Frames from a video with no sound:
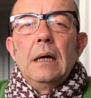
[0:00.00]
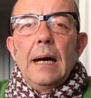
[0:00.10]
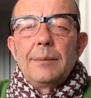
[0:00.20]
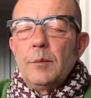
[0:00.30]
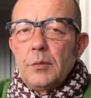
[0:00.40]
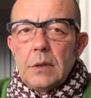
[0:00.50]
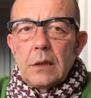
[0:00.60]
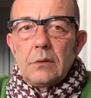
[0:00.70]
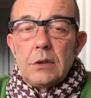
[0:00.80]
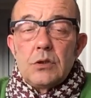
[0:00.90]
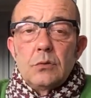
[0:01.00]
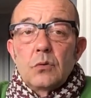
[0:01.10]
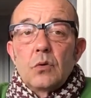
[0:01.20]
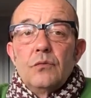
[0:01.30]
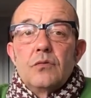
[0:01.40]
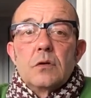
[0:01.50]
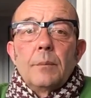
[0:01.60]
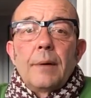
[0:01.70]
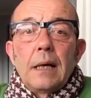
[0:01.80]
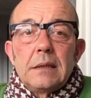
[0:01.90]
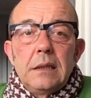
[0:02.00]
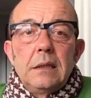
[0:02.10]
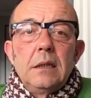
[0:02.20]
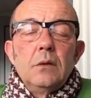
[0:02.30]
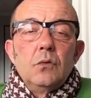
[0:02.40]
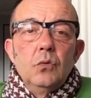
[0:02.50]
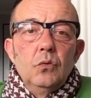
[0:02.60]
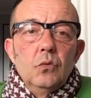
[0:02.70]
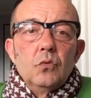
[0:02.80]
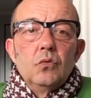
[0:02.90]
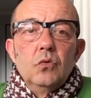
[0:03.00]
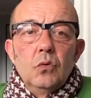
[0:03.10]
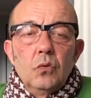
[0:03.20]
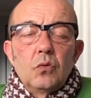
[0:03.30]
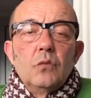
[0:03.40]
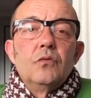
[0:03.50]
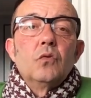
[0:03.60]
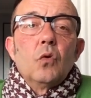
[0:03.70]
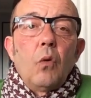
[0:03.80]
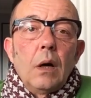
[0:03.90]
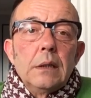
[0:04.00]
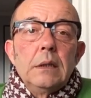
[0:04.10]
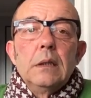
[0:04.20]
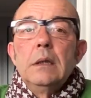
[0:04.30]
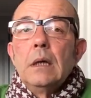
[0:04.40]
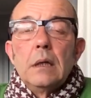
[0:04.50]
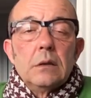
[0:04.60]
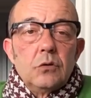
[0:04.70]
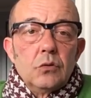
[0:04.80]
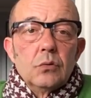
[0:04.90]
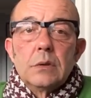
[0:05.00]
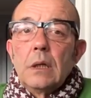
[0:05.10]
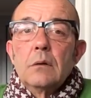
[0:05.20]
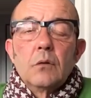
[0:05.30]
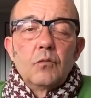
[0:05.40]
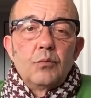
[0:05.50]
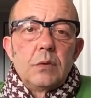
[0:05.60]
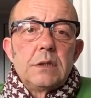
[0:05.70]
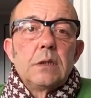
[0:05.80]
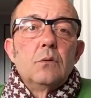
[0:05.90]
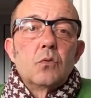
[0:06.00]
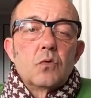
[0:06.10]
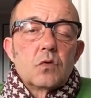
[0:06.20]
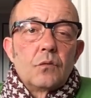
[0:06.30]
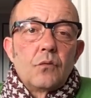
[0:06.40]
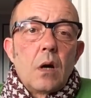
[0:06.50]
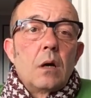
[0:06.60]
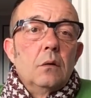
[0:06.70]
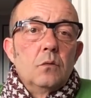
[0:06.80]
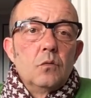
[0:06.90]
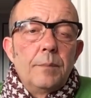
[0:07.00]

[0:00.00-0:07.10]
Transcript: à propos de la religion, que vous en pratiquiez une ou non, que vous croyiez à un Dieu tel que vous puissiez le concevoir ou